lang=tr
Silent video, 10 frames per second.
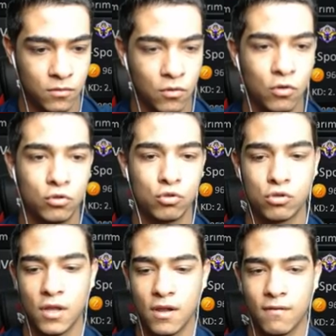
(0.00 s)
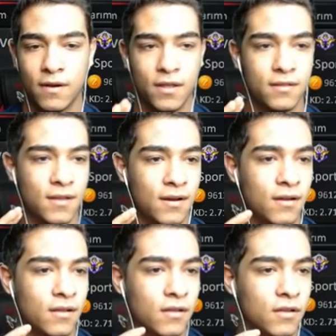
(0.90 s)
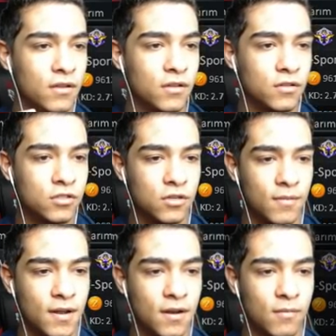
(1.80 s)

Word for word: 30 tane var yeterli. Şimdi beyler